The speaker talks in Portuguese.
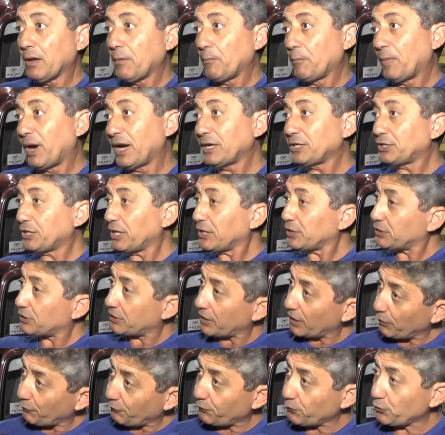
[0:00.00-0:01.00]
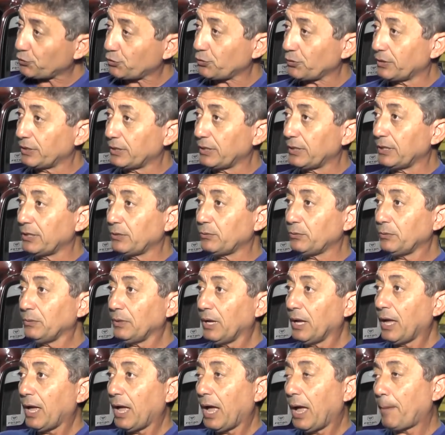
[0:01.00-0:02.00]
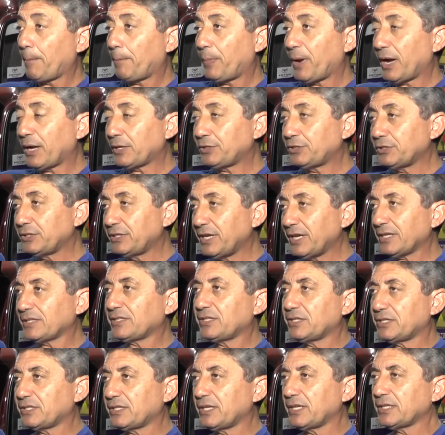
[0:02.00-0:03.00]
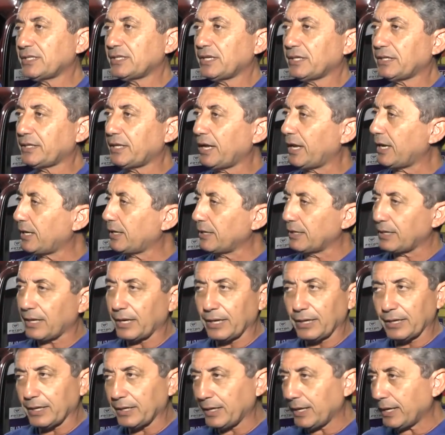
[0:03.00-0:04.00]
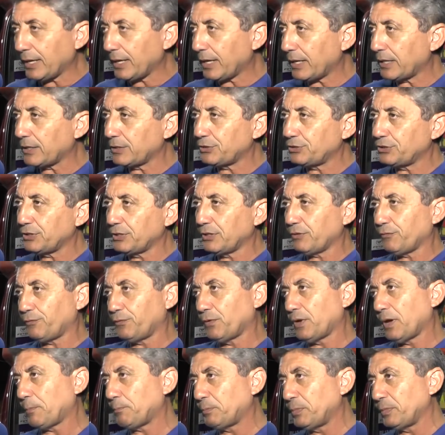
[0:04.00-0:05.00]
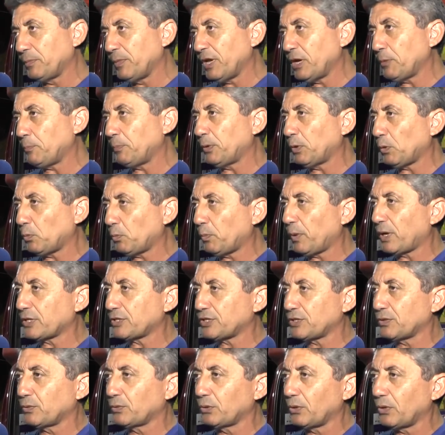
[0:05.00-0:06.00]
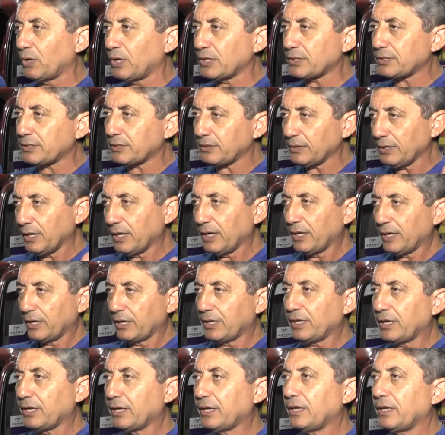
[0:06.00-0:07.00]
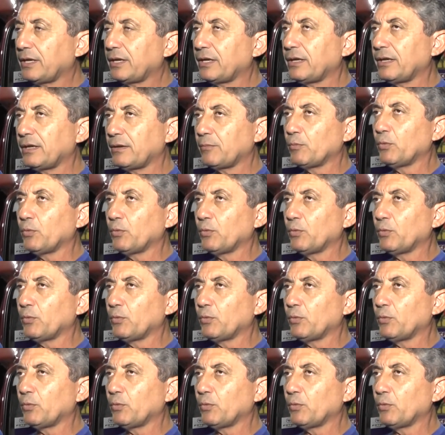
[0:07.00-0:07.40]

mas já está funcionando. A parte de assistência técnica ela é garantida, foi a primeira preocupação nossa em,